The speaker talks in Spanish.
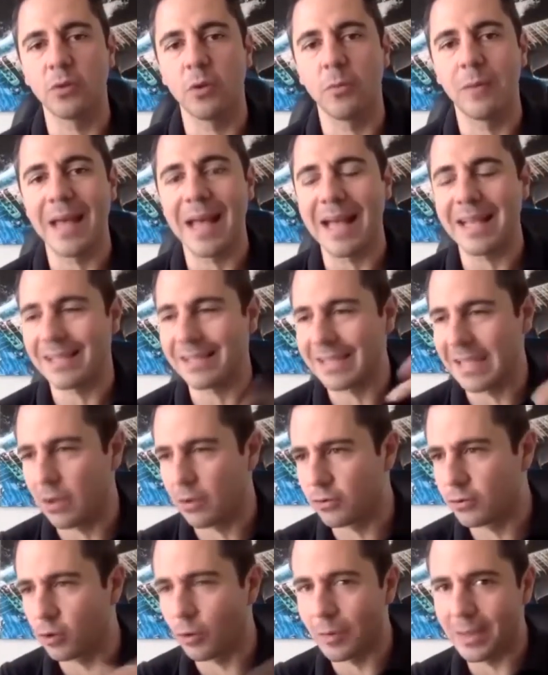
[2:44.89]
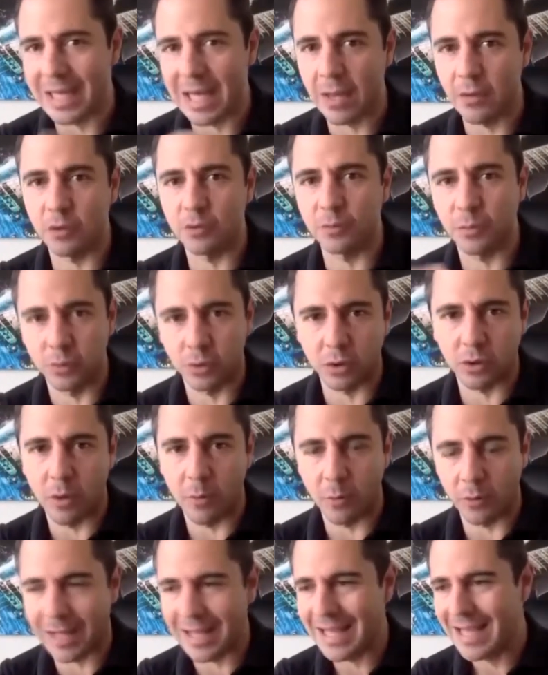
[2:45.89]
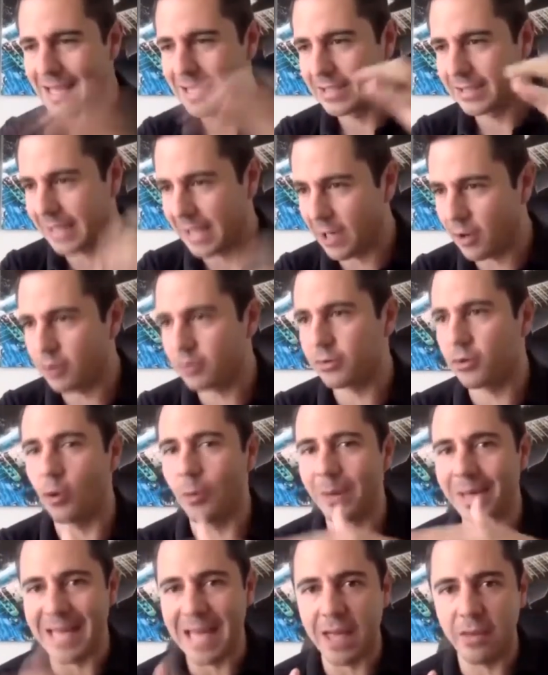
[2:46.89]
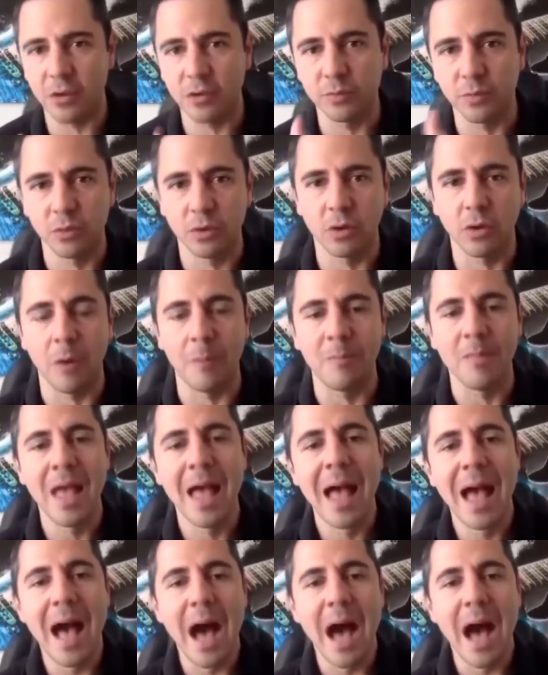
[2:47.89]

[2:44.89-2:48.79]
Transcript: Solo vea celosdominados.com, ¿ok? Celosdominados.com.